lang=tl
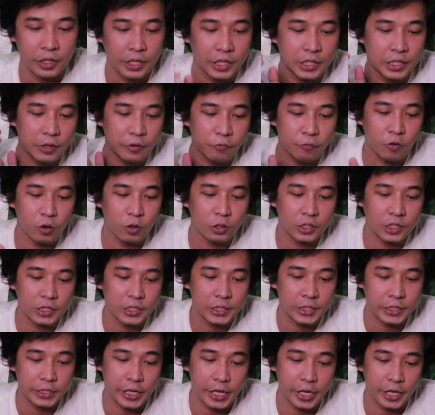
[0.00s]
in the folded
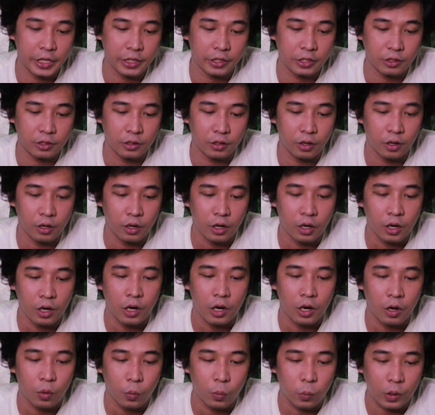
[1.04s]
state,
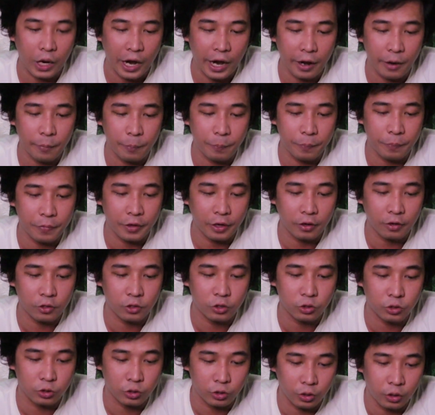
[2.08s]
wrap the
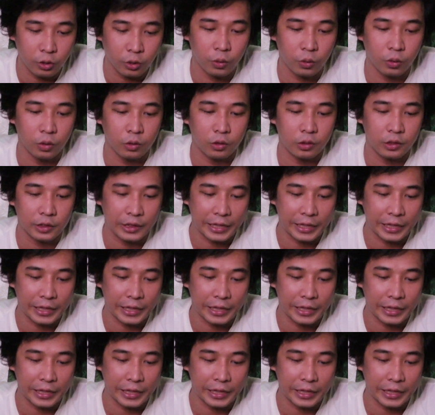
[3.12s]
control